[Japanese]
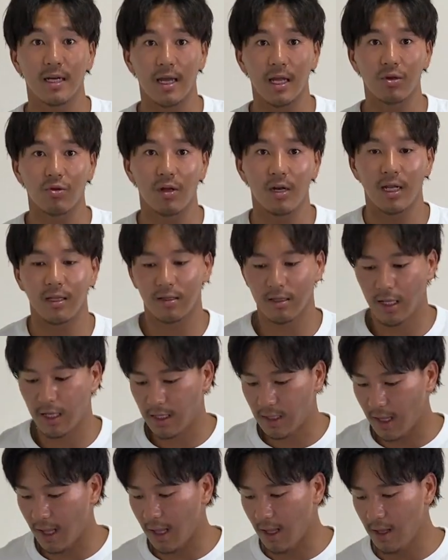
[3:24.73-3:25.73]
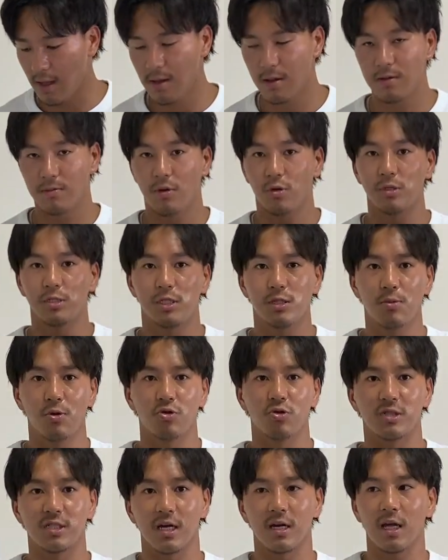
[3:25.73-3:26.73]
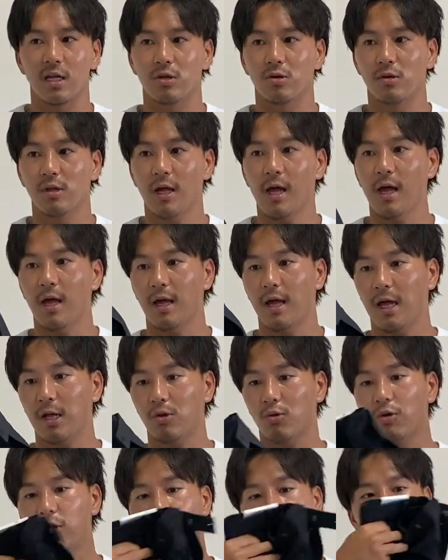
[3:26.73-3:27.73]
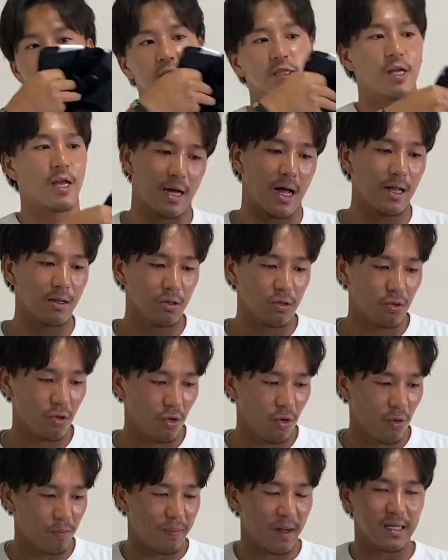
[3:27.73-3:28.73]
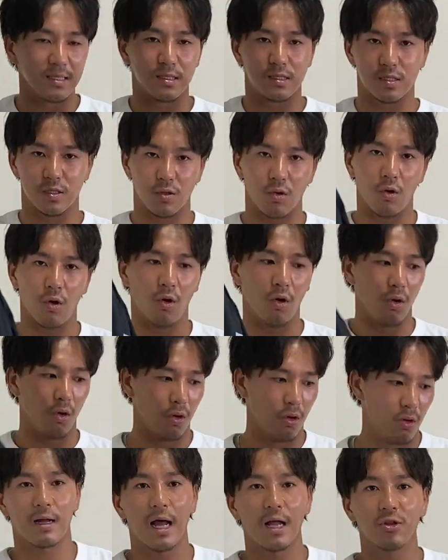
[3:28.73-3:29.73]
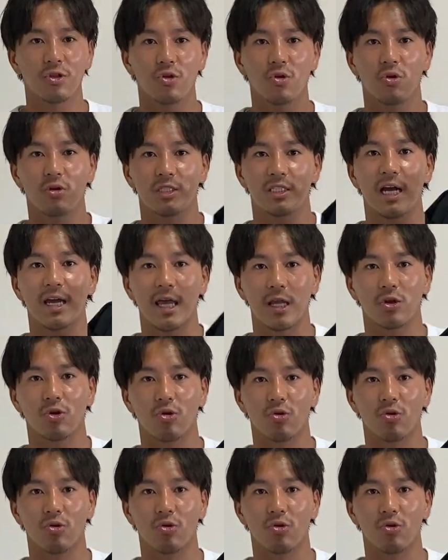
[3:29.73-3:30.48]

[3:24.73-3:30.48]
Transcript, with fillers: ジャケットになっていて、これズボンとジャケットで、えー、とこれはですね感動パンツと感動ジャケッ